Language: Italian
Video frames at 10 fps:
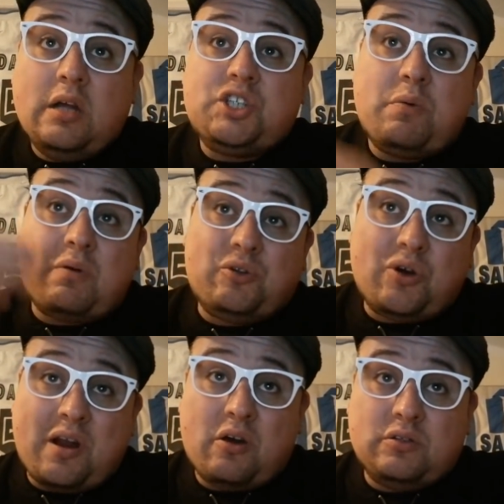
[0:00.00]
ci ha provato
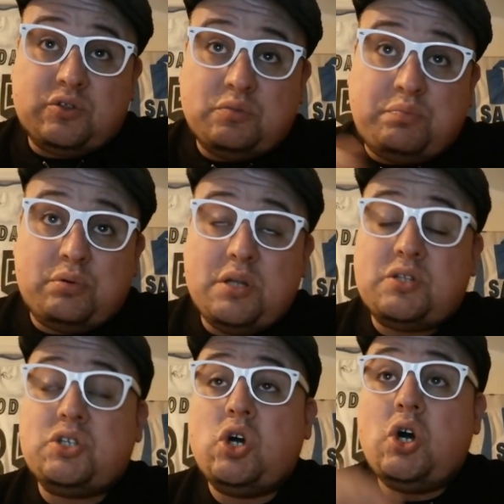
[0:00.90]
Kragel su
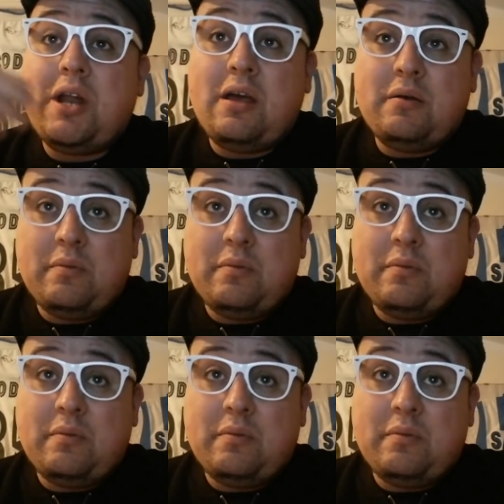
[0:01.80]
punizione,